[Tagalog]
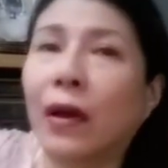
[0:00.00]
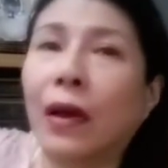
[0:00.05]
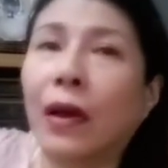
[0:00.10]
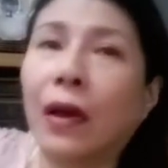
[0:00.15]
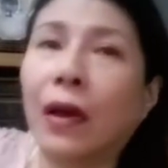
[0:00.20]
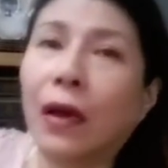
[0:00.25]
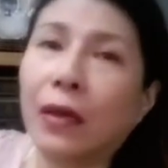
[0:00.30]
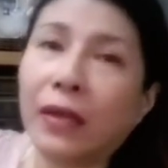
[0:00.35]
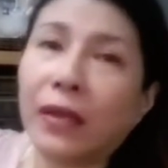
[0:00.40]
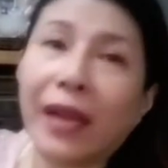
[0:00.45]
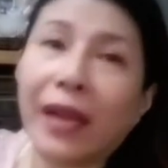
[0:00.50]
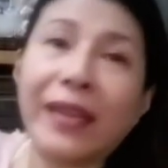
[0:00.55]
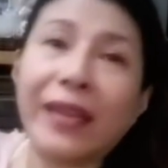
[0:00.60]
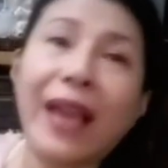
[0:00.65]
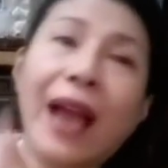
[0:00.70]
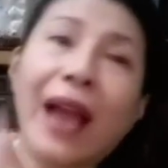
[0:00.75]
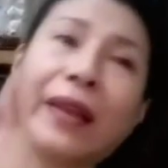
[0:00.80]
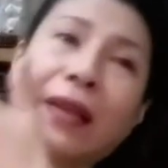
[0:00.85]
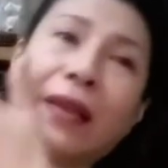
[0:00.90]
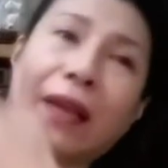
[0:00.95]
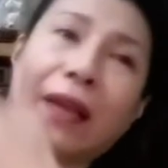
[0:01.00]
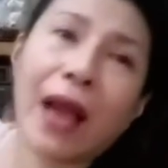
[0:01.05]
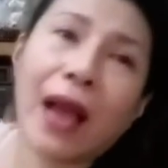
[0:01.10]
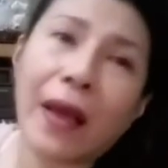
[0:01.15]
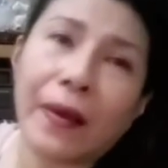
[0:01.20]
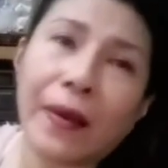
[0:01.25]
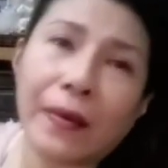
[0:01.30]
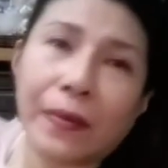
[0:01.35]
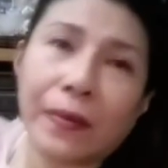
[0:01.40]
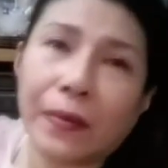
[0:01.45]
Nangyari nga,
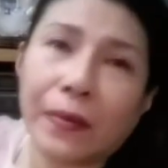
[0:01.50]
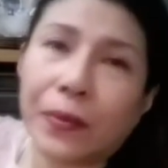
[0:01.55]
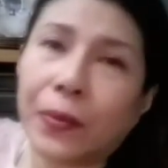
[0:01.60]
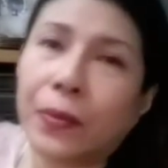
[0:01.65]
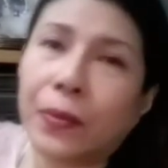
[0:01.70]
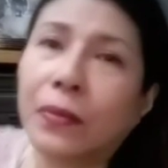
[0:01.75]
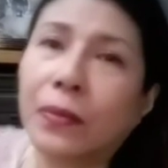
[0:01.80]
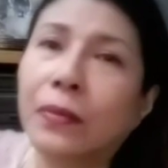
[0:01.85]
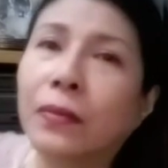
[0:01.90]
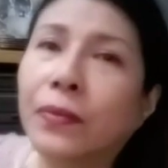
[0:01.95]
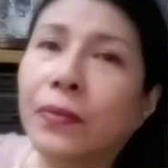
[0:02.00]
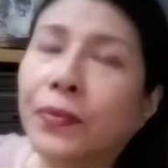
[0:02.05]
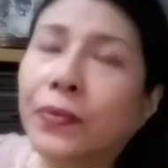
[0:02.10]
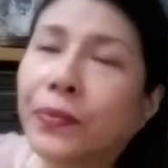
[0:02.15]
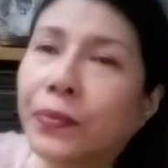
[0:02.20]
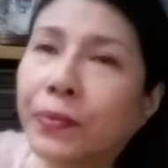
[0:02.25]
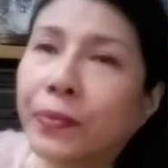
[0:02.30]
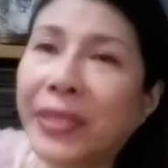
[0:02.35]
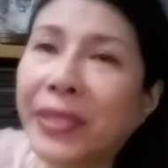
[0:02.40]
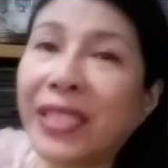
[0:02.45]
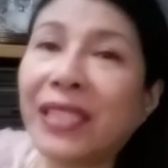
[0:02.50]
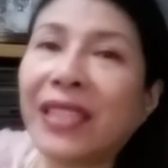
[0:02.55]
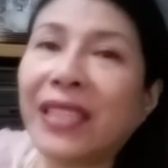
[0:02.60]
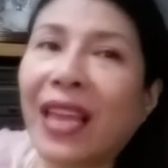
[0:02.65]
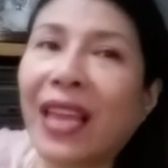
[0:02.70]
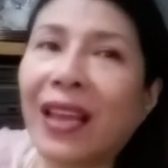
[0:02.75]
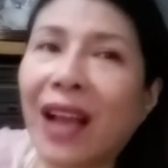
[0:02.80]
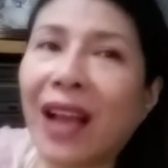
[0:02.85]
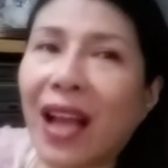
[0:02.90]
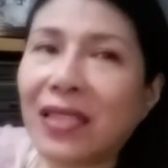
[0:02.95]
pinatay
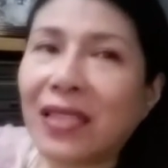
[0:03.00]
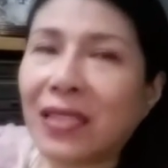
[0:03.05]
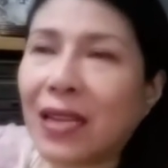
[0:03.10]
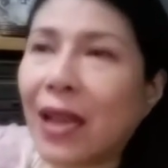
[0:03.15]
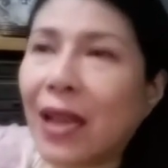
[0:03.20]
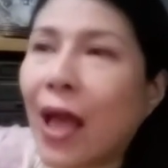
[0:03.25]
nga sila.